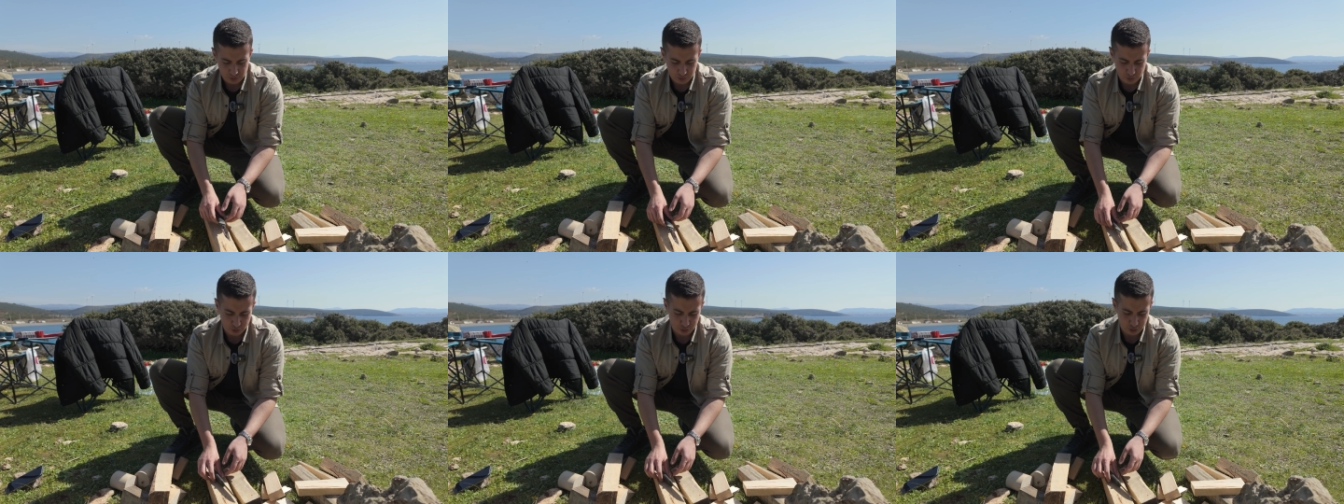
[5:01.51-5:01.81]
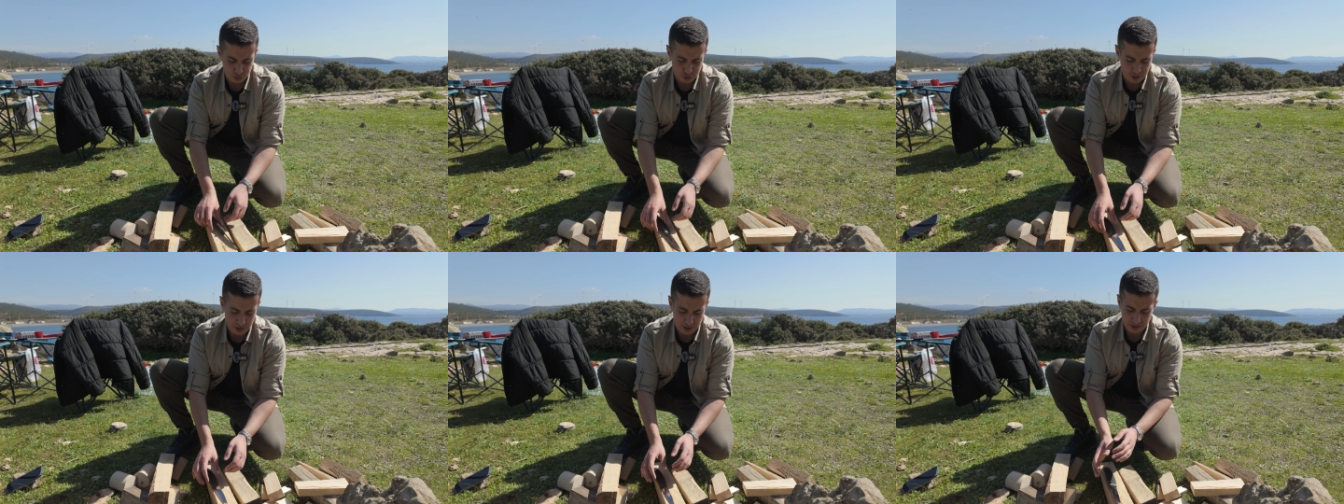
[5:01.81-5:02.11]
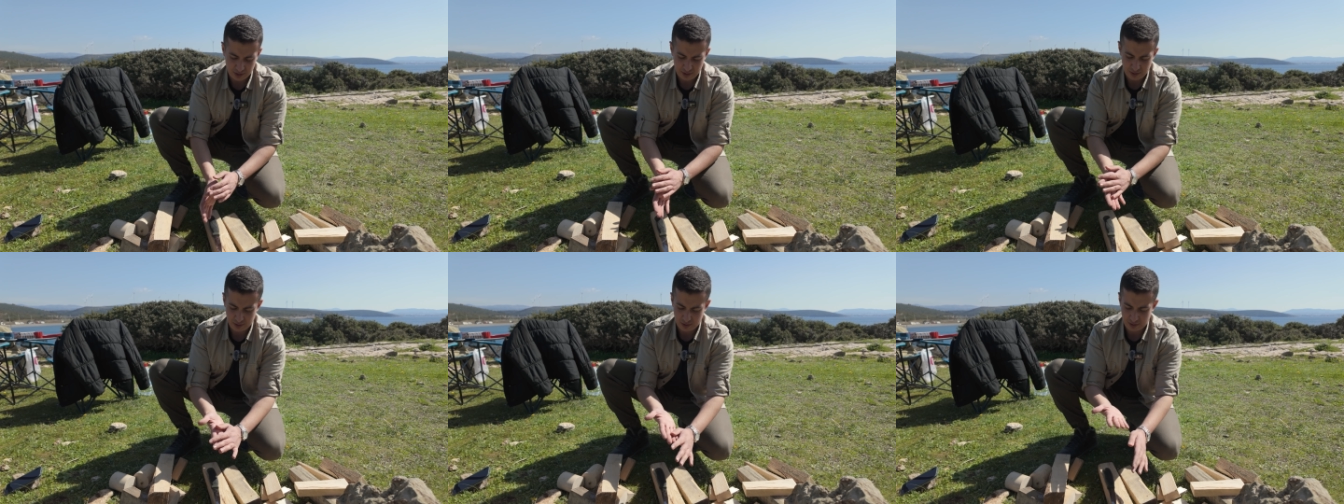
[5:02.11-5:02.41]
O
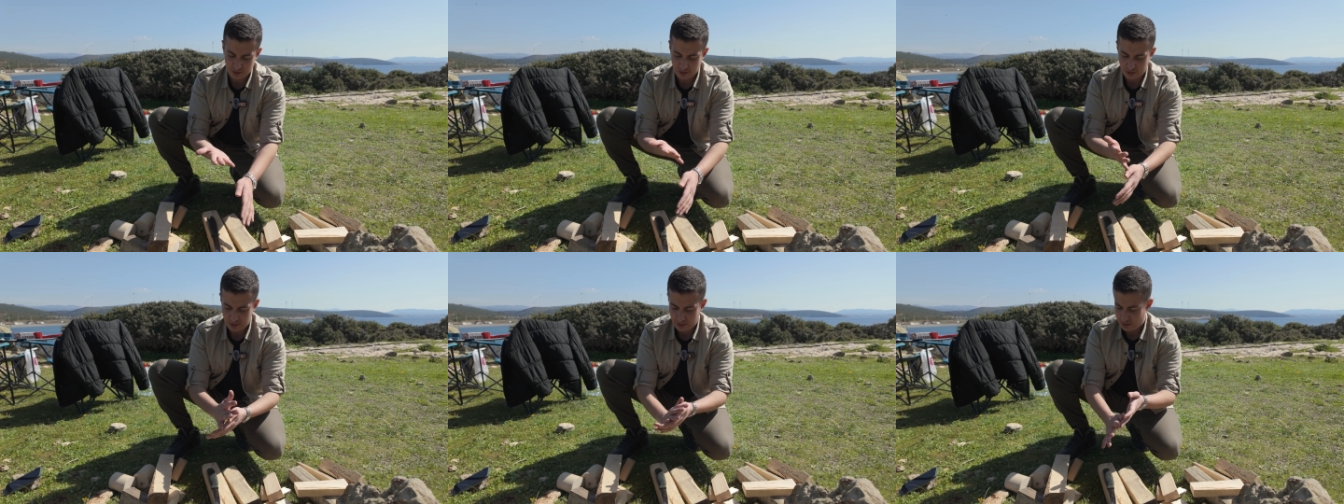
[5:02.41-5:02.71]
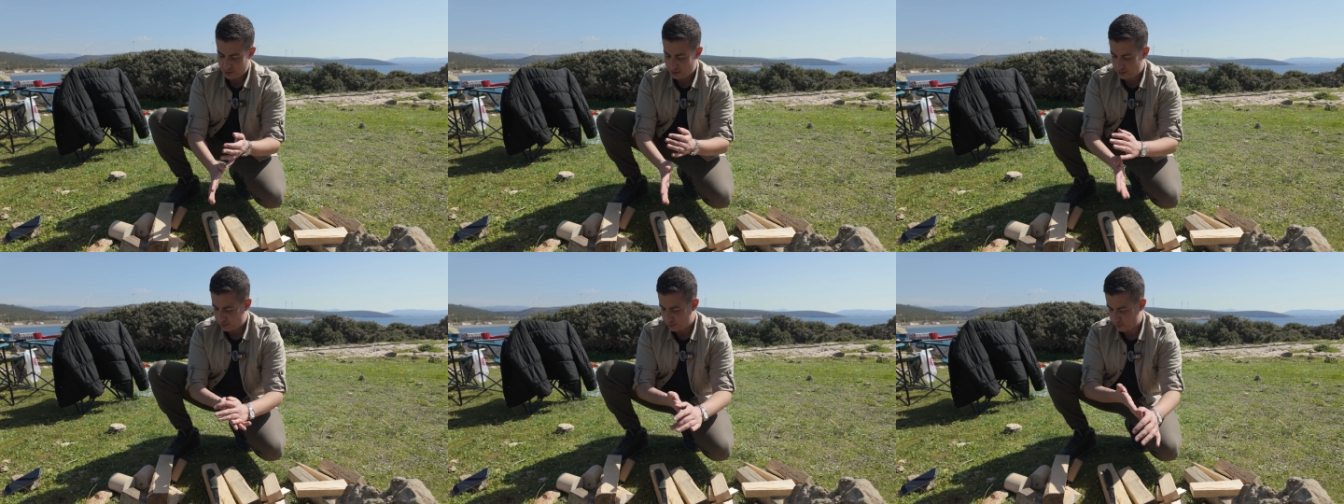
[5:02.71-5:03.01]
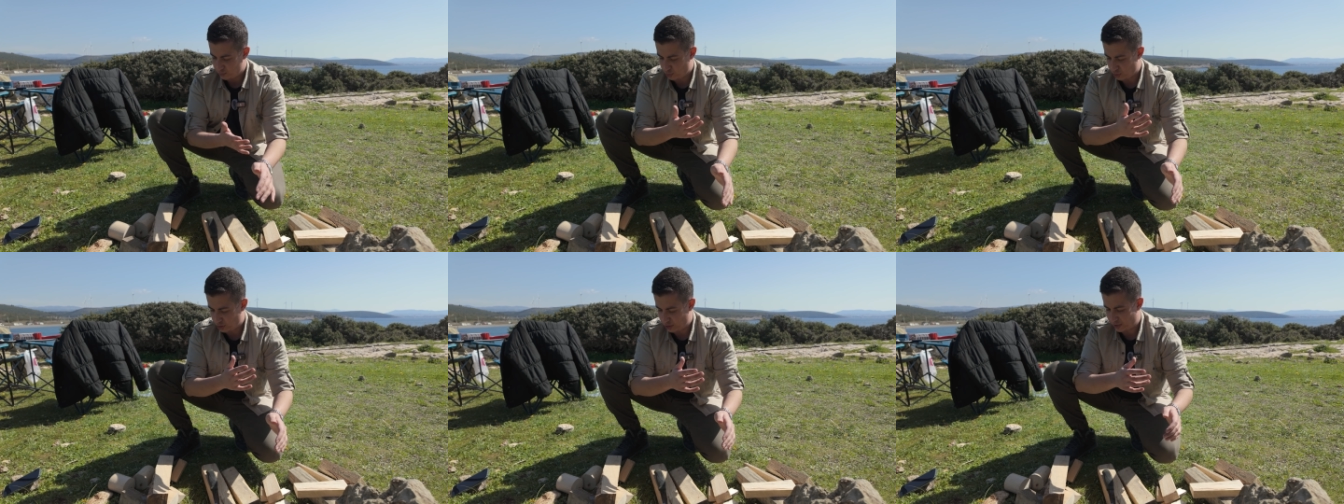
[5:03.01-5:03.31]
yüzden
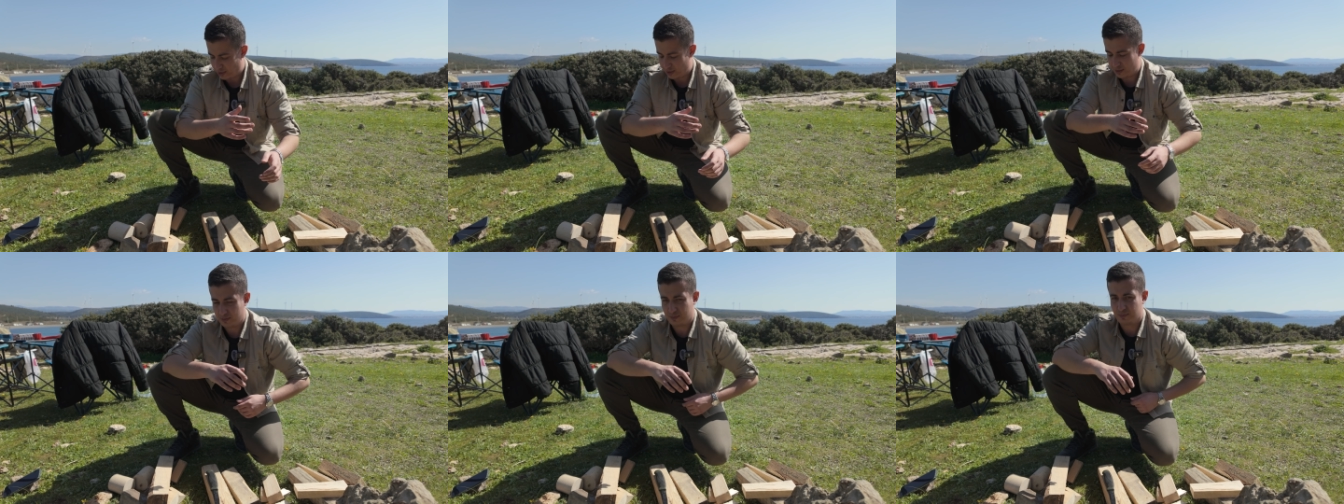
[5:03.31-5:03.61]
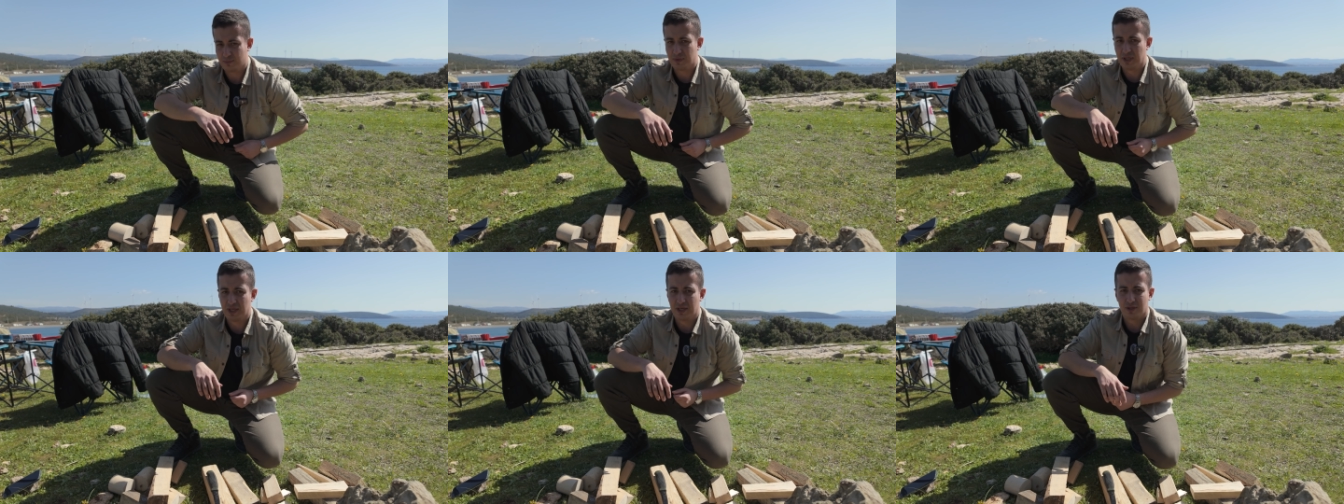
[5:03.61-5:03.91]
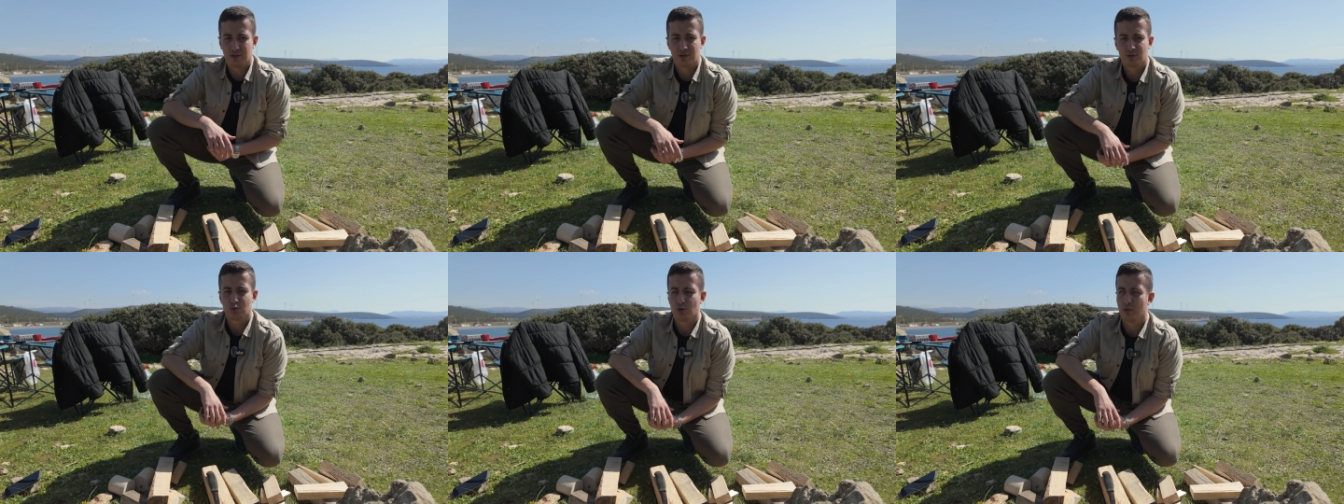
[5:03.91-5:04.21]
böyle bir
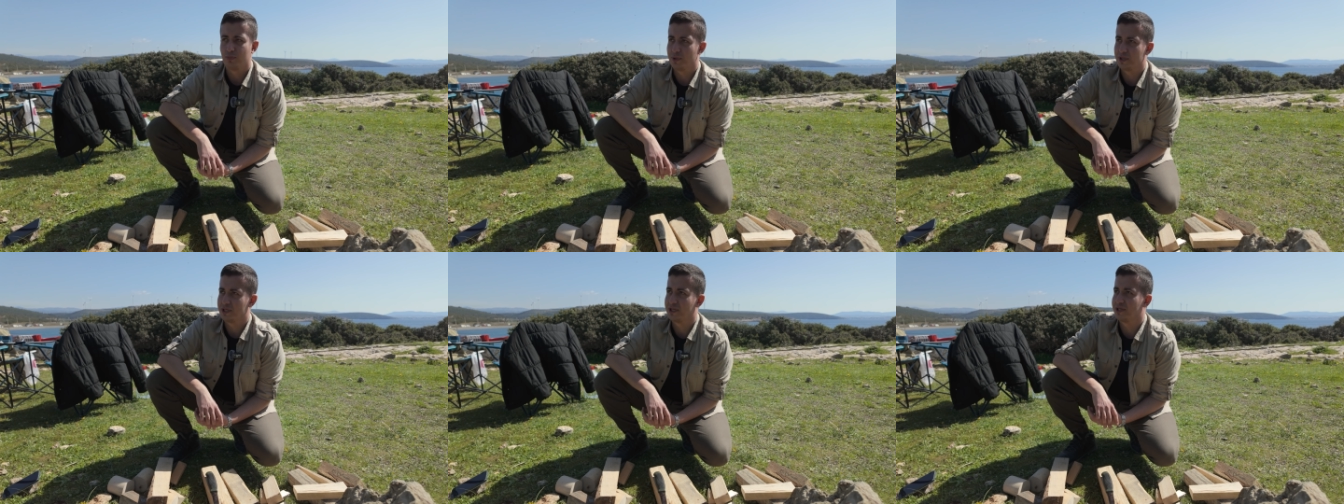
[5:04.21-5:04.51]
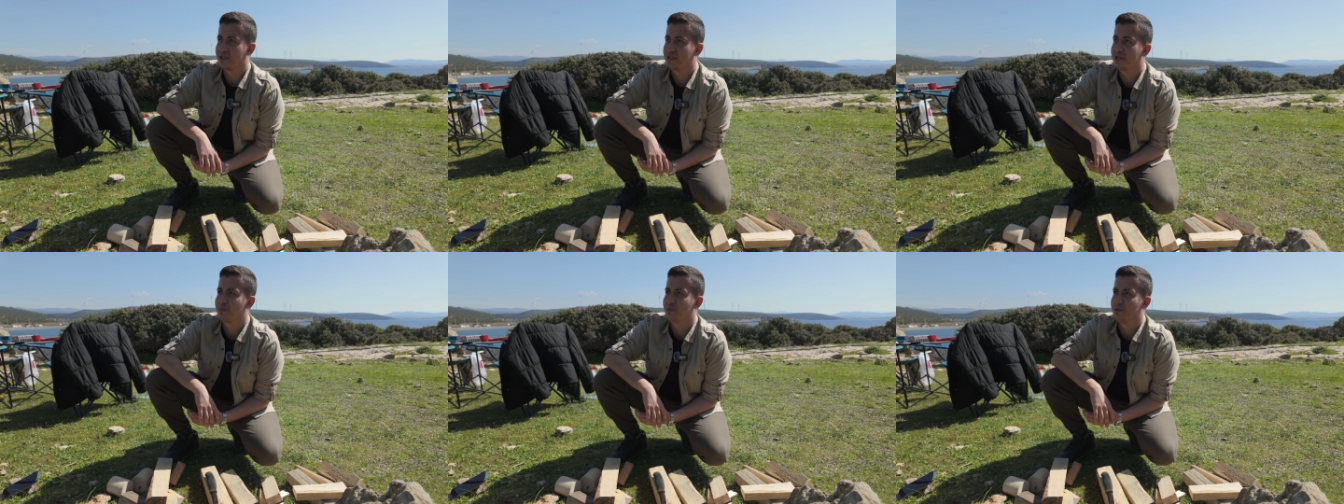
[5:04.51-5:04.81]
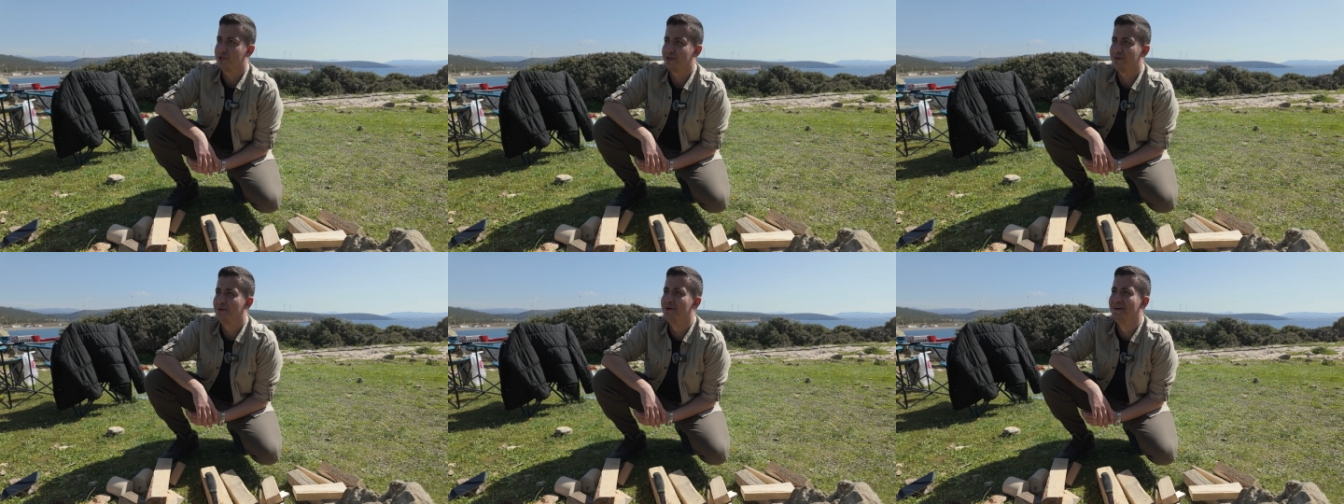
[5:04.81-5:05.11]
topa girdik
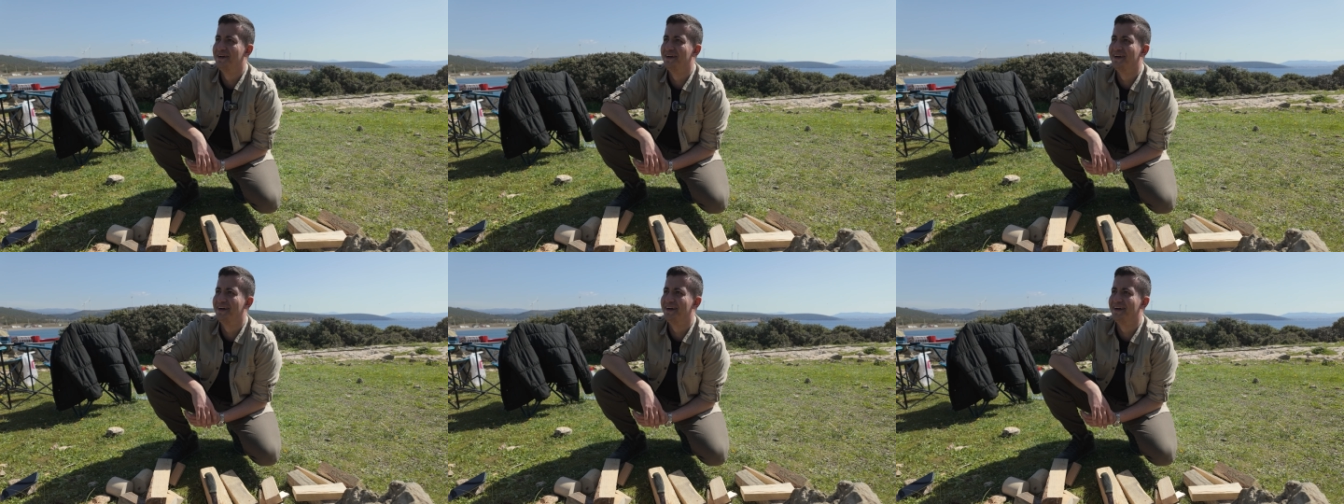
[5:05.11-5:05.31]
mi diye.